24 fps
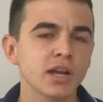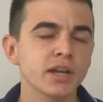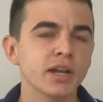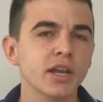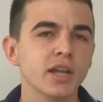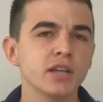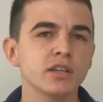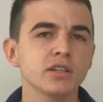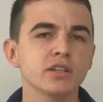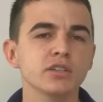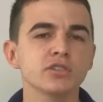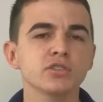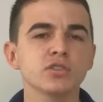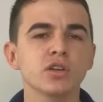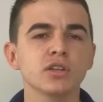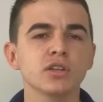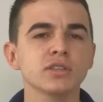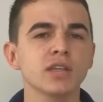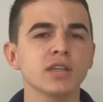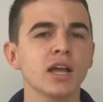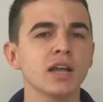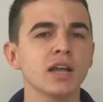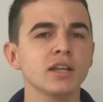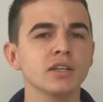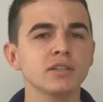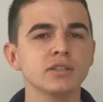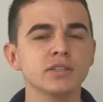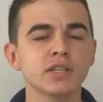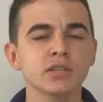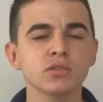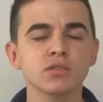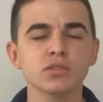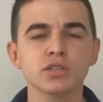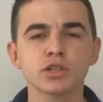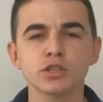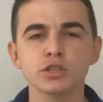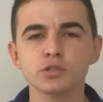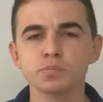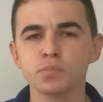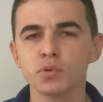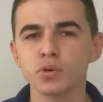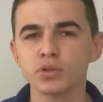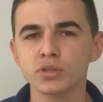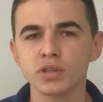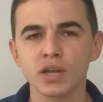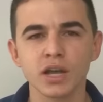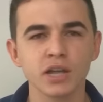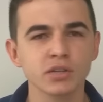aquele que só está ali sendo
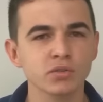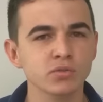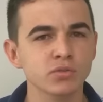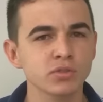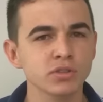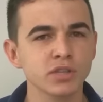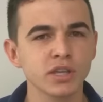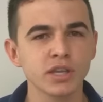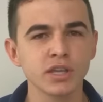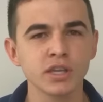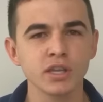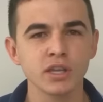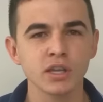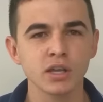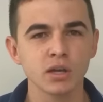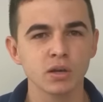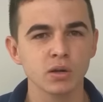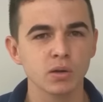transportado, não tem